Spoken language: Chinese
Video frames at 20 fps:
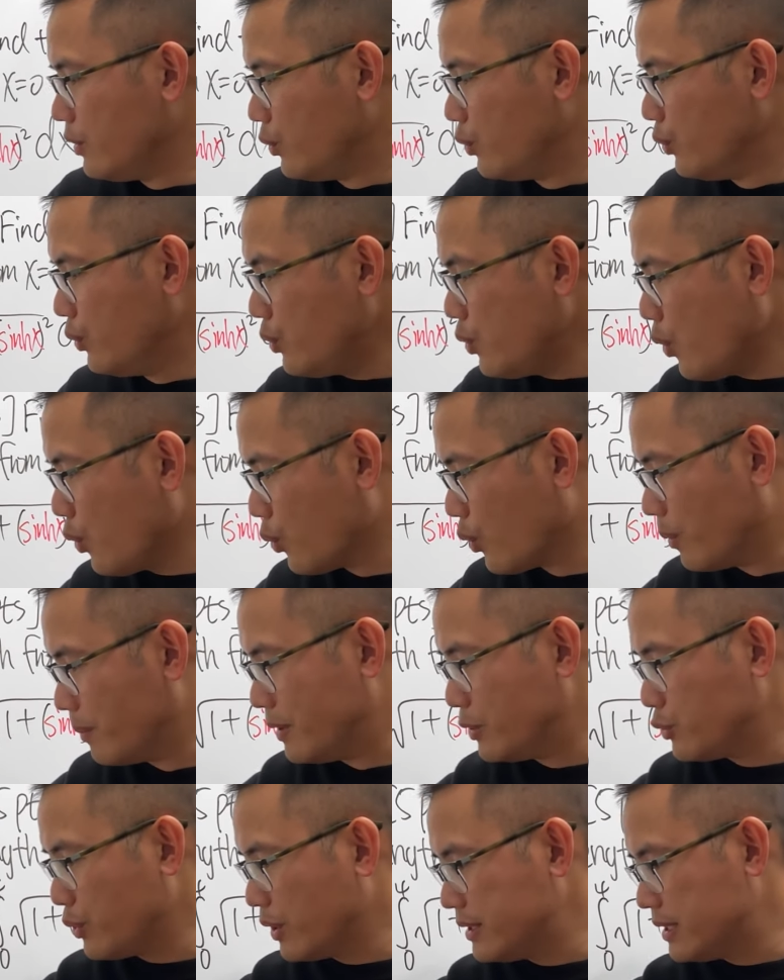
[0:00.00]
如果我
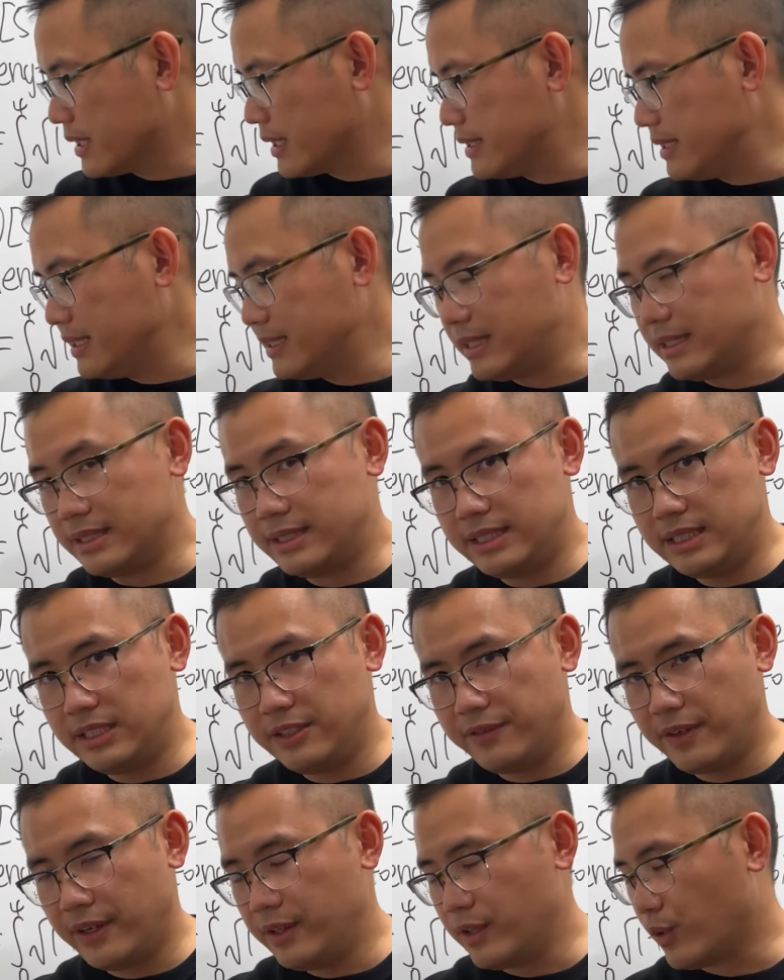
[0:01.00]
们对这个进行
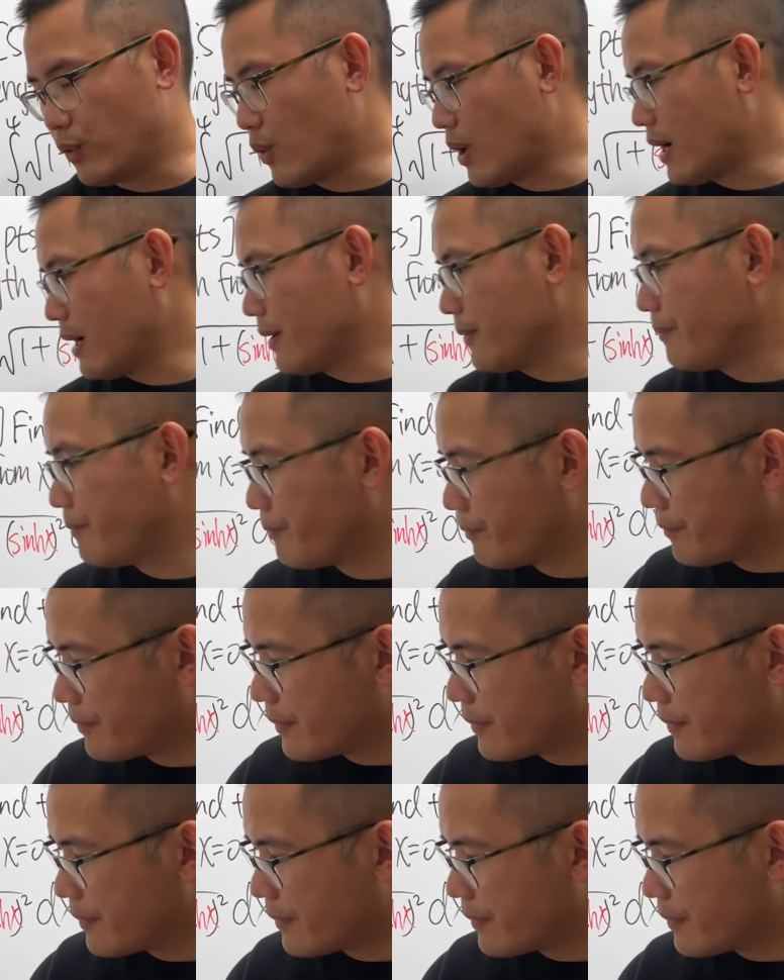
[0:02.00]
积分的话。